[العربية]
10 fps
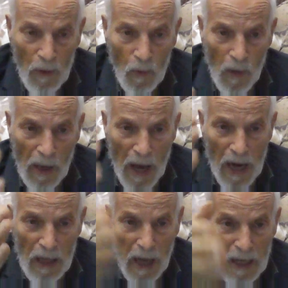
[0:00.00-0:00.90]
والله
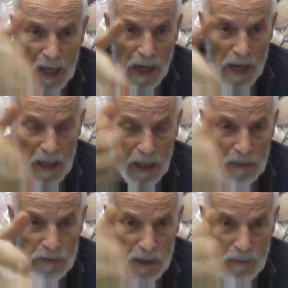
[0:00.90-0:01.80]
يعني أنا كان
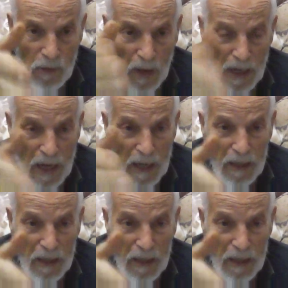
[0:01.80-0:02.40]
استمروا على الحال